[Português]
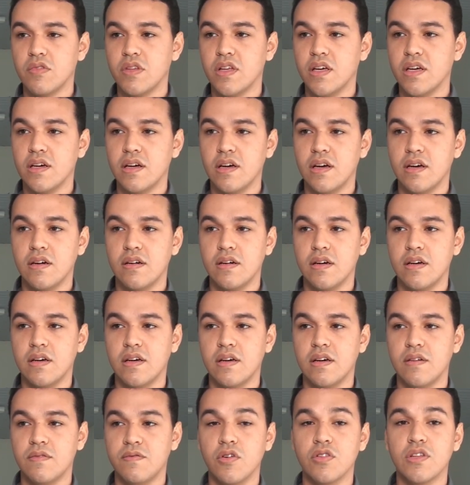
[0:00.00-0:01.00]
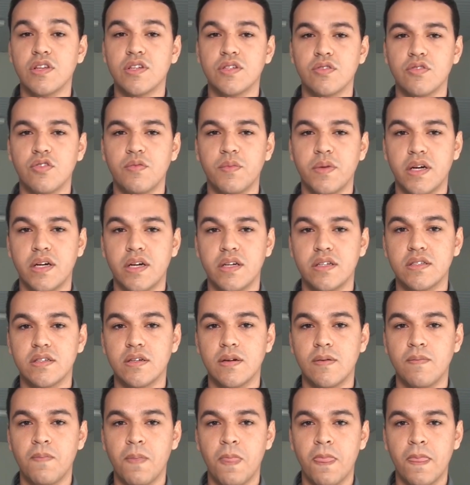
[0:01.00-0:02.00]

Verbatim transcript: né, a, é, a é violência doméstica.